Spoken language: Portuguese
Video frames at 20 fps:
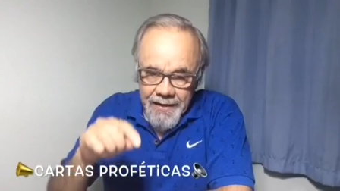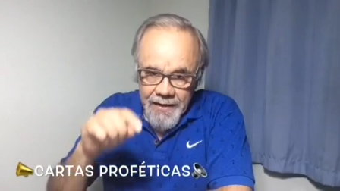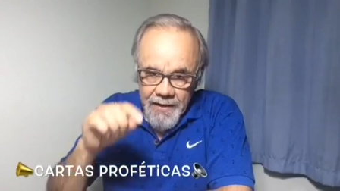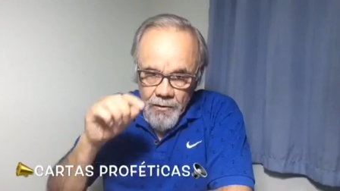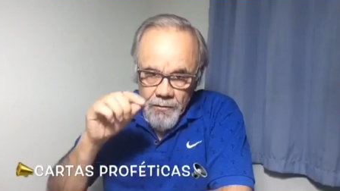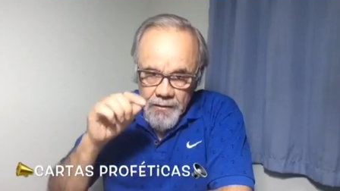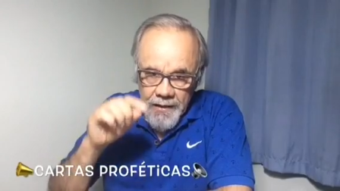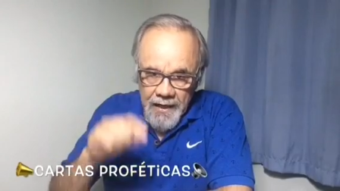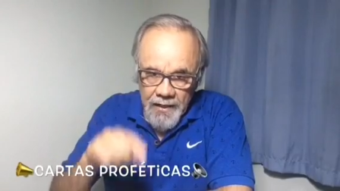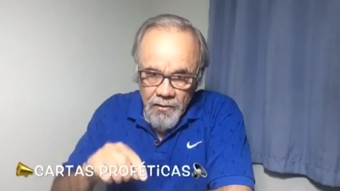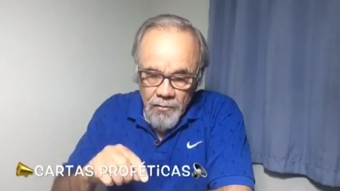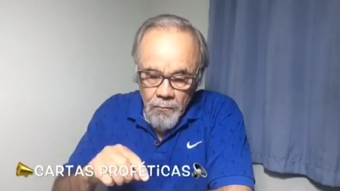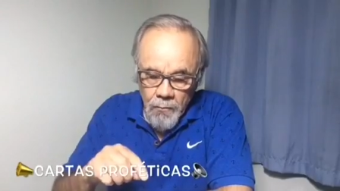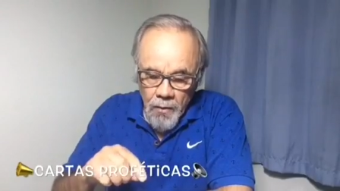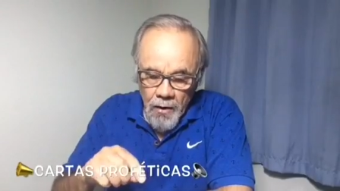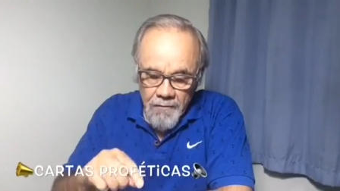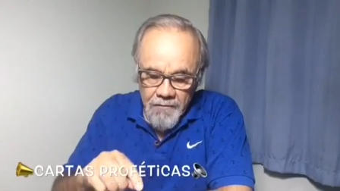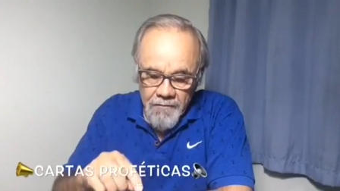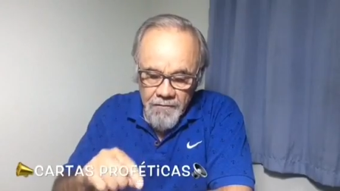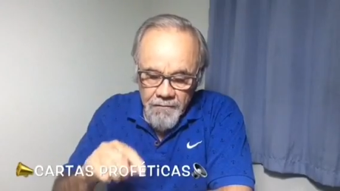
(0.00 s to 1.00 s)
que Leonardo
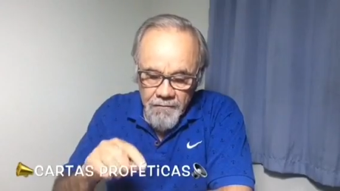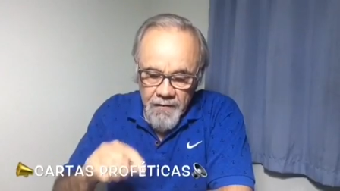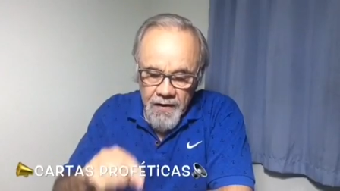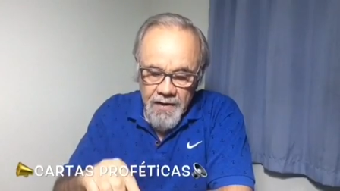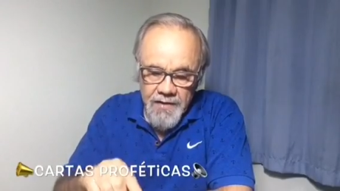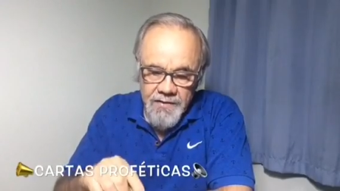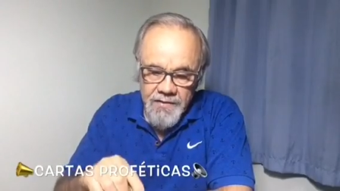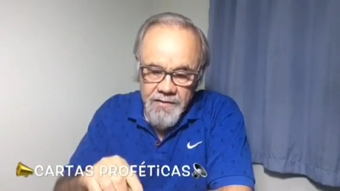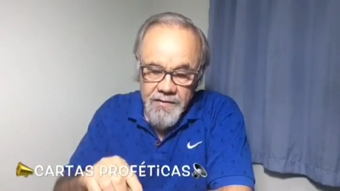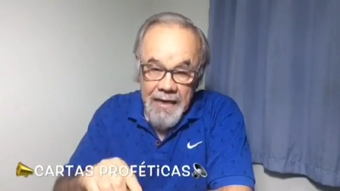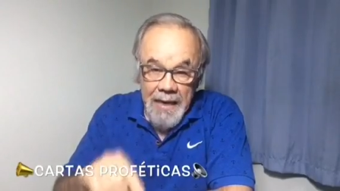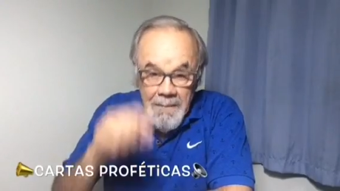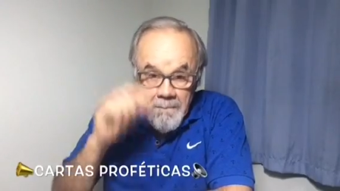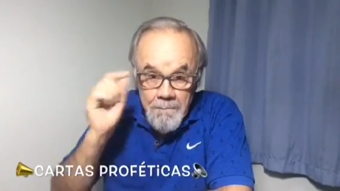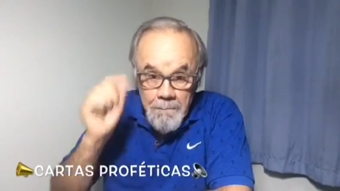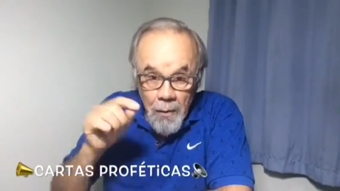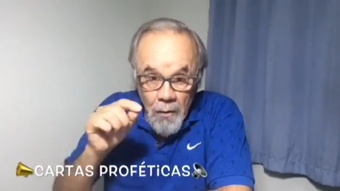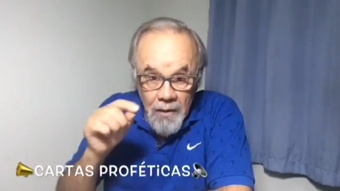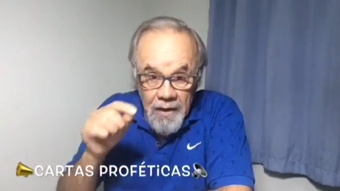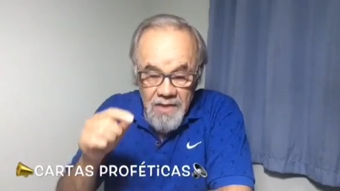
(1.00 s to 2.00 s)
Boff fez em
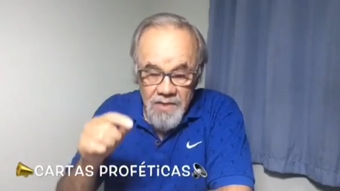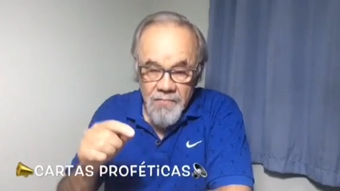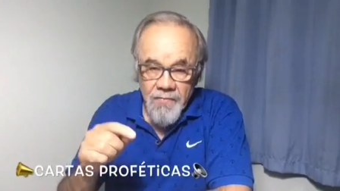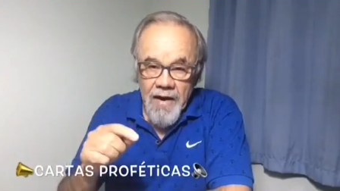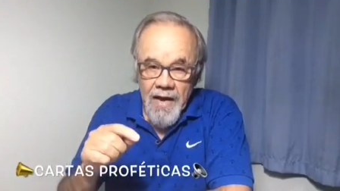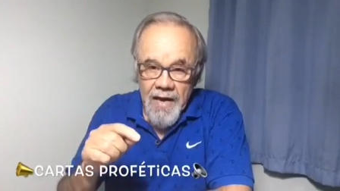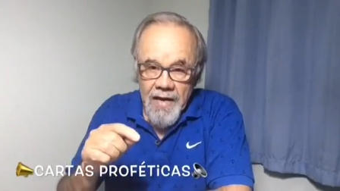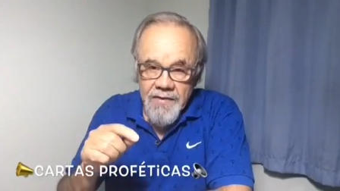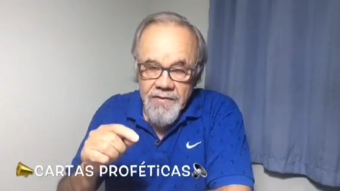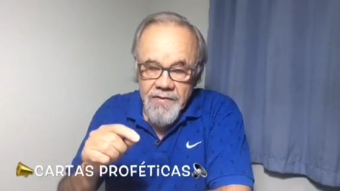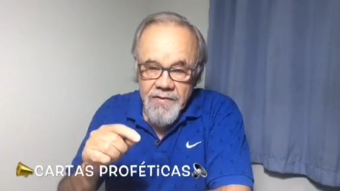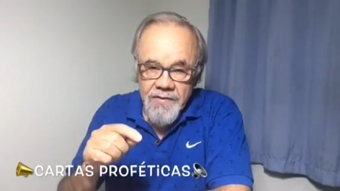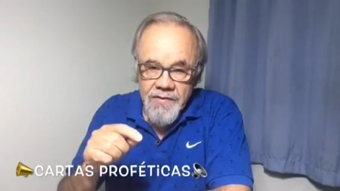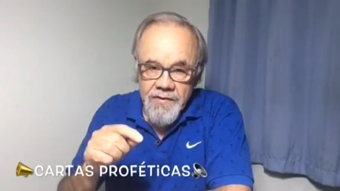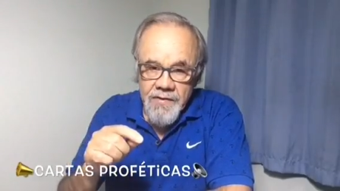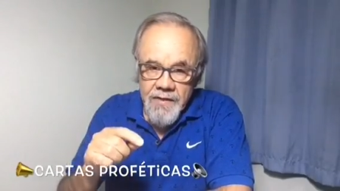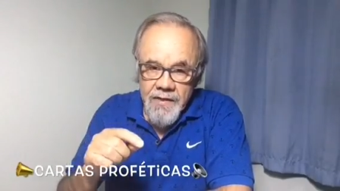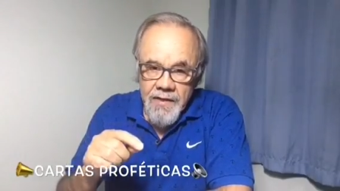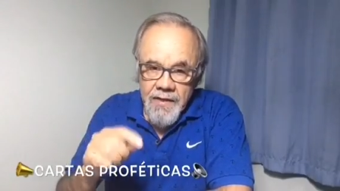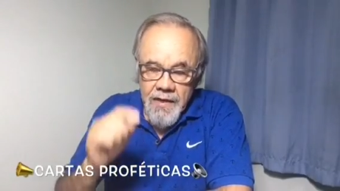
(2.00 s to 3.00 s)
poucas
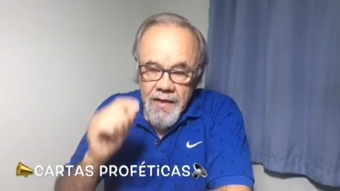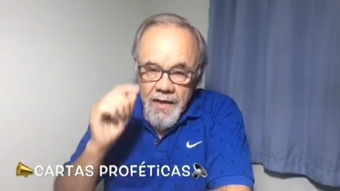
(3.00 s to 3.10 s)
frases,